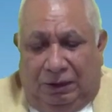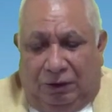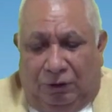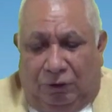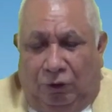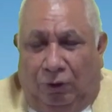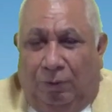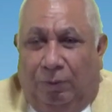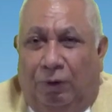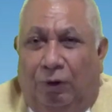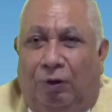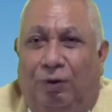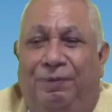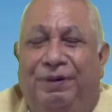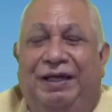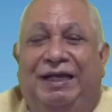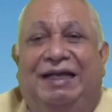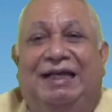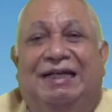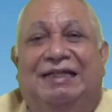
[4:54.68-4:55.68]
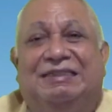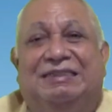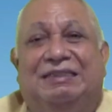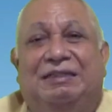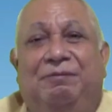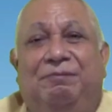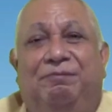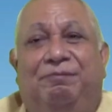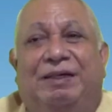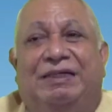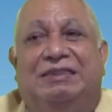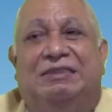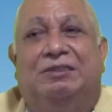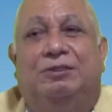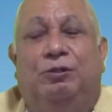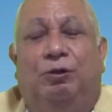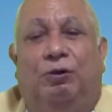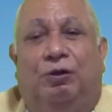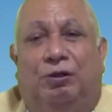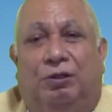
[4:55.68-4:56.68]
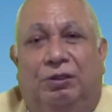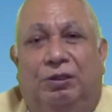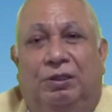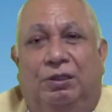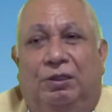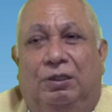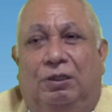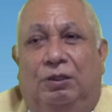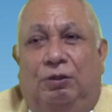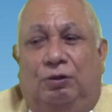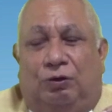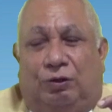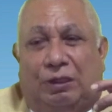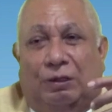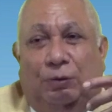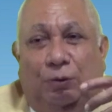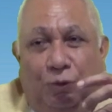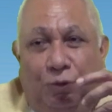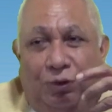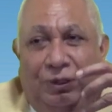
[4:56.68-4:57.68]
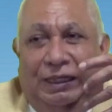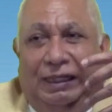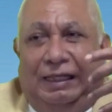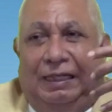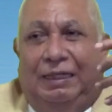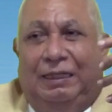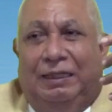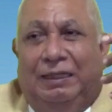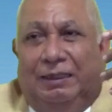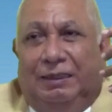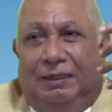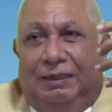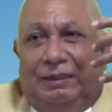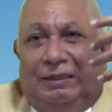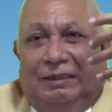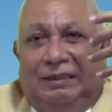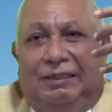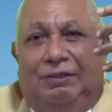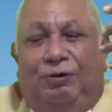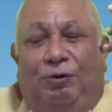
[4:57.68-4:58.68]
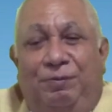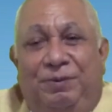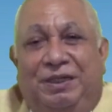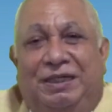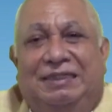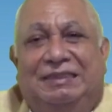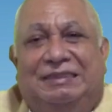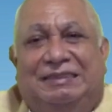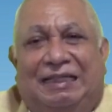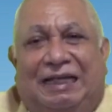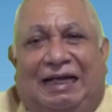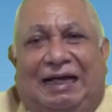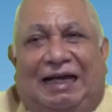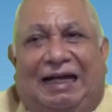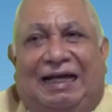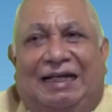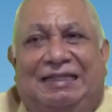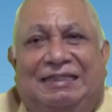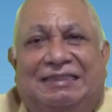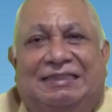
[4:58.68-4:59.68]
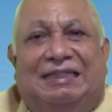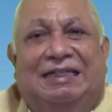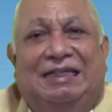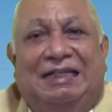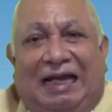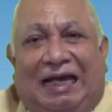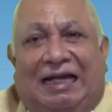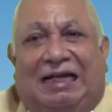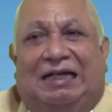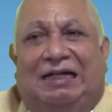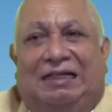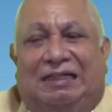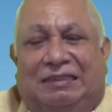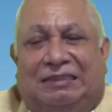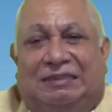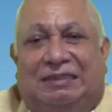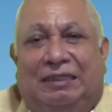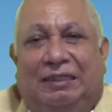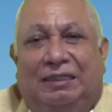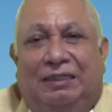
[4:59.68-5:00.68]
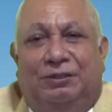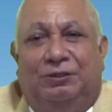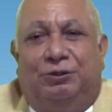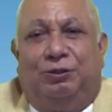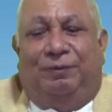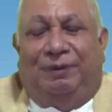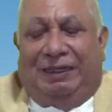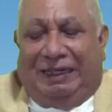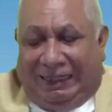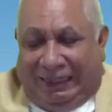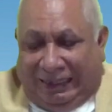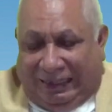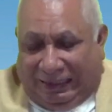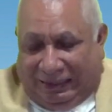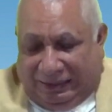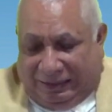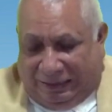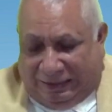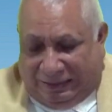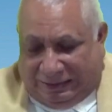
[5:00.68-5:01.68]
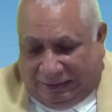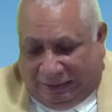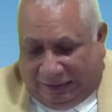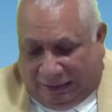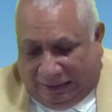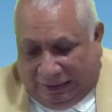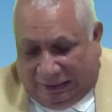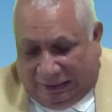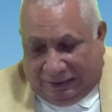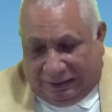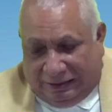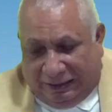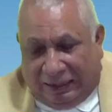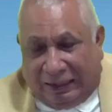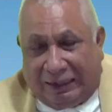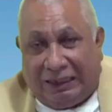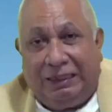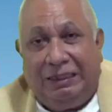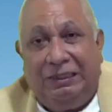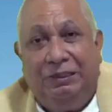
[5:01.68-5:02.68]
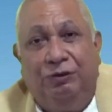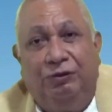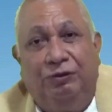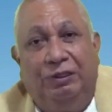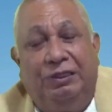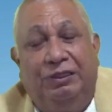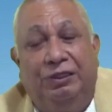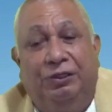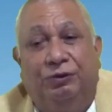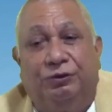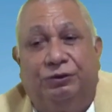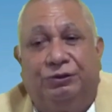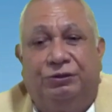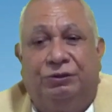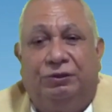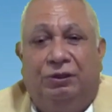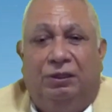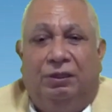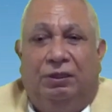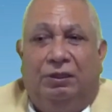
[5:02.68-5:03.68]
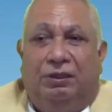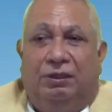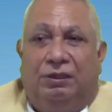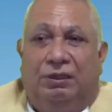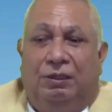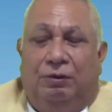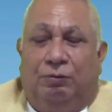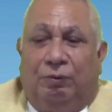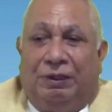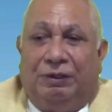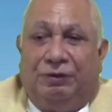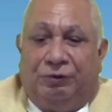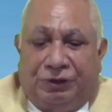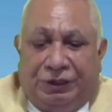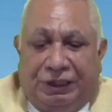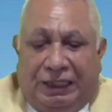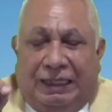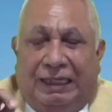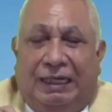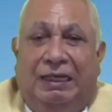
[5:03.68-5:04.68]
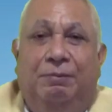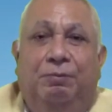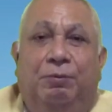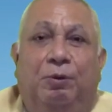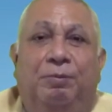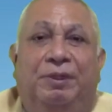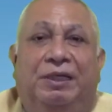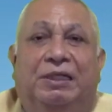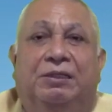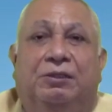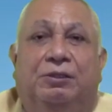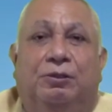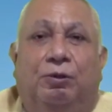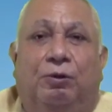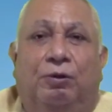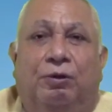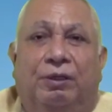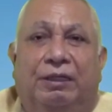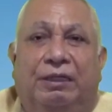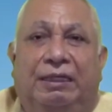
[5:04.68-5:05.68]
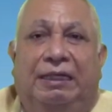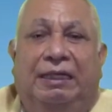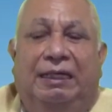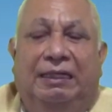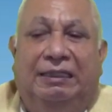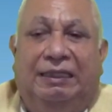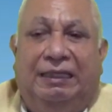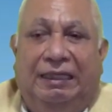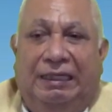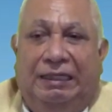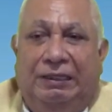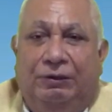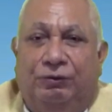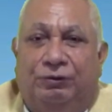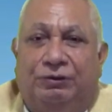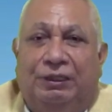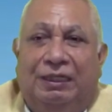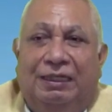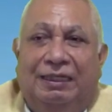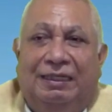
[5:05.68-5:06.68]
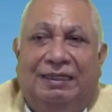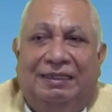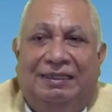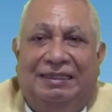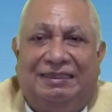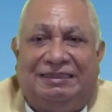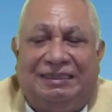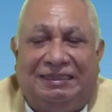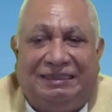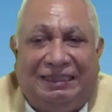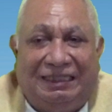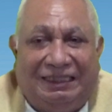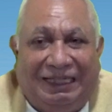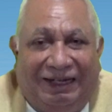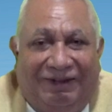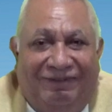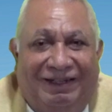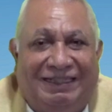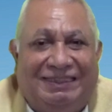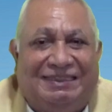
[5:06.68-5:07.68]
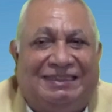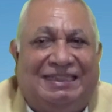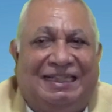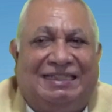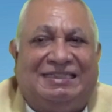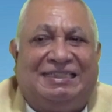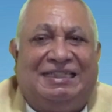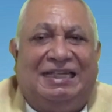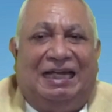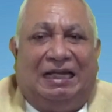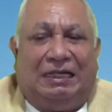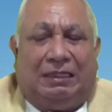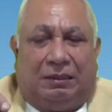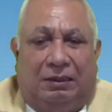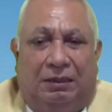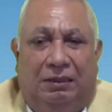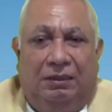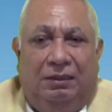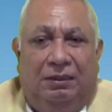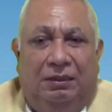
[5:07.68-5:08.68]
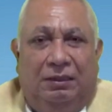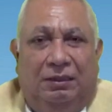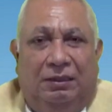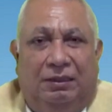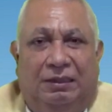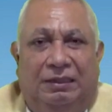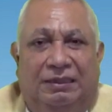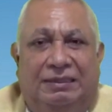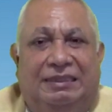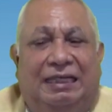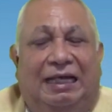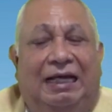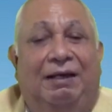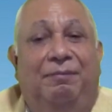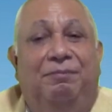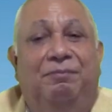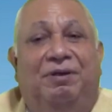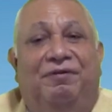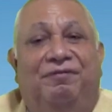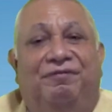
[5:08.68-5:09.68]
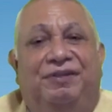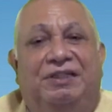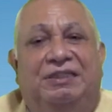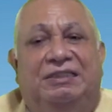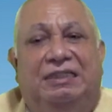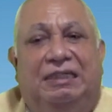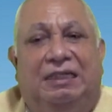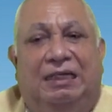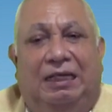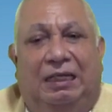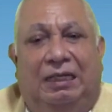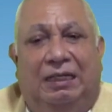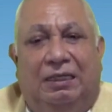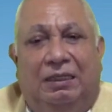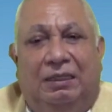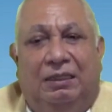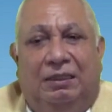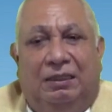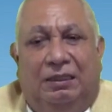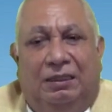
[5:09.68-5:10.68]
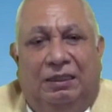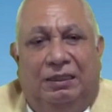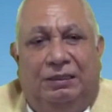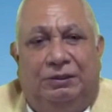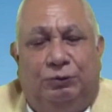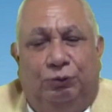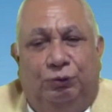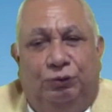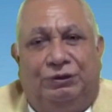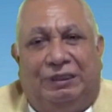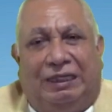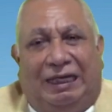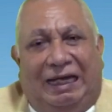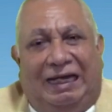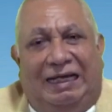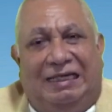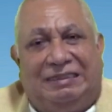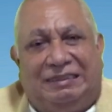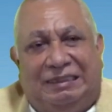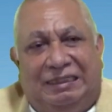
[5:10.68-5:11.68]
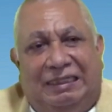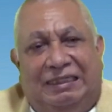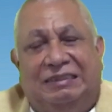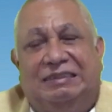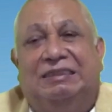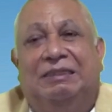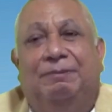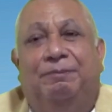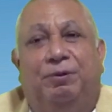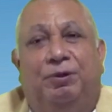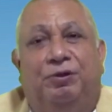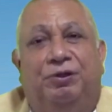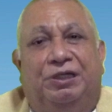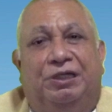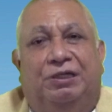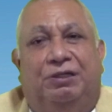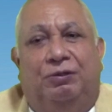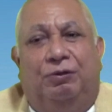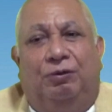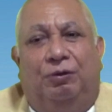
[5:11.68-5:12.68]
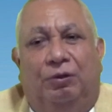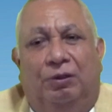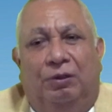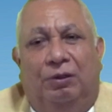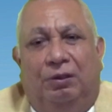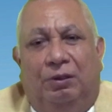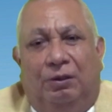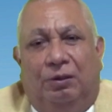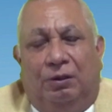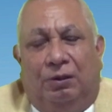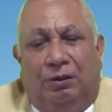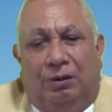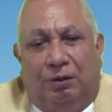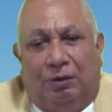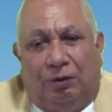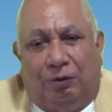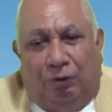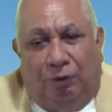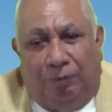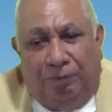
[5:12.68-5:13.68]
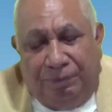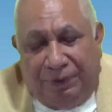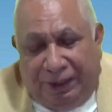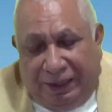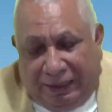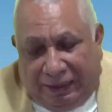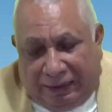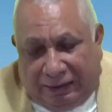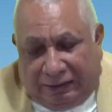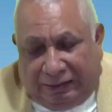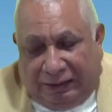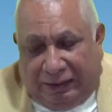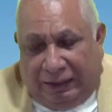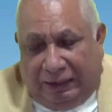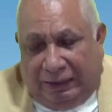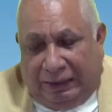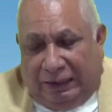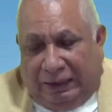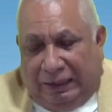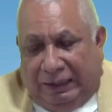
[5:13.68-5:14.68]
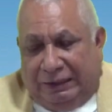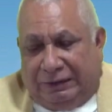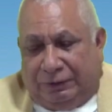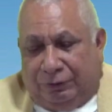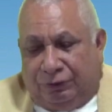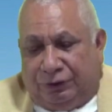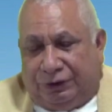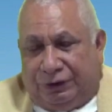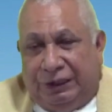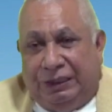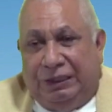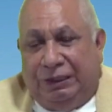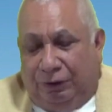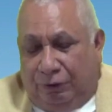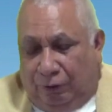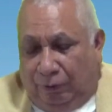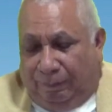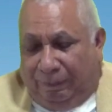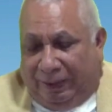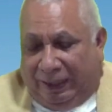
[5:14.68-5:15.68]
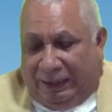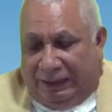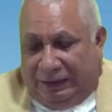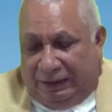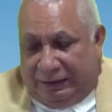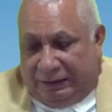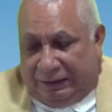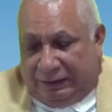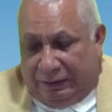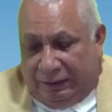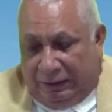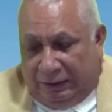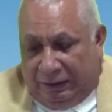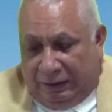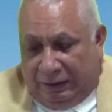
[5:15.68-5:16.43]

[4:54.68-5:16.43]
como ovejas sin pastor. Lo reúne y comienza a enseñarles sobre la grandeza del reino de Dios. Y cuando llega el momento en el que ellos necesitaban saciar esa hambre física, Jesús hace este prodigio convierte esos cinco panes